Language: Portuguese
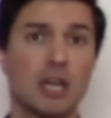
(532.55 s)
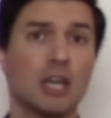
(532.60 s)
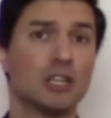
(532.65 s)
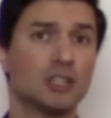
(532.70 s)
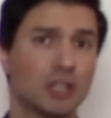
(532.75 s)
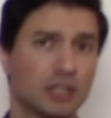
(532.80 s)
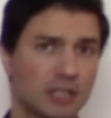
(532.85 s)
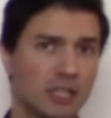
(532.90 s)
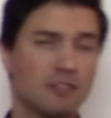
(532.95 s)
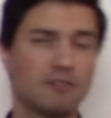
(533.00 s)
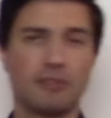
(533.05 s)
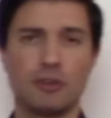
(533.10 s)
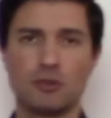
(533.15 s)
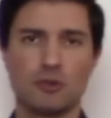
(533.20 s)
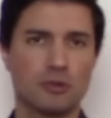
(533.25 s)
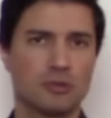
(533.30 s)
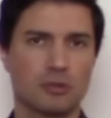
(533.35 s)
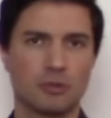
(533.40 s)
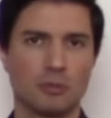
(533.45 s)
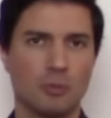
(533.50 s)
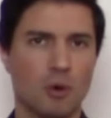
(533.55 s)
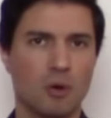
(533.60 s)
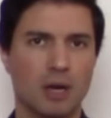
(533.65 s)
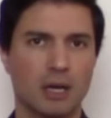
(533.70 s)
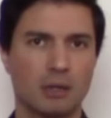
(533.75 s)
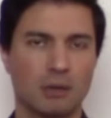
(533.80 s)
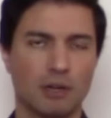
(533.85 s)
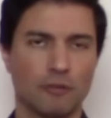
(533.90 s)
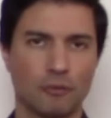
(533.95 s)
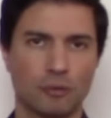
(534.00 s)
Já tem vídeo no meu
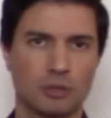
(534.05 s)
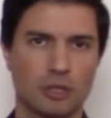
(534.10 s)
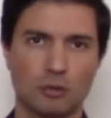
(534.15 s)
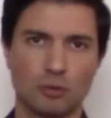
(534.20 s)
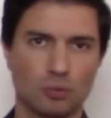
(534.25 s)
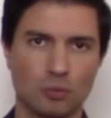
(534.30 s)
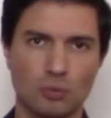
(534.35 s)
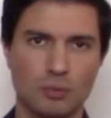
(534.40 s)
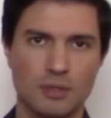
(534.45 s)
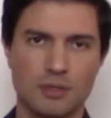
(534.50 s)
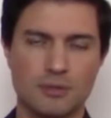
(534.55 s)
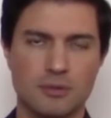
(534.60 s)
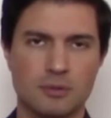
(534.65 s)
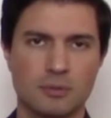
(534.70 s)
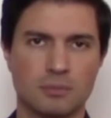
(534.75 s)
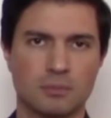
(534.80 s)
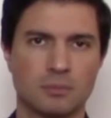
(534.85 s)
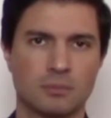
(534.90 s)
canal refutando tudo isso.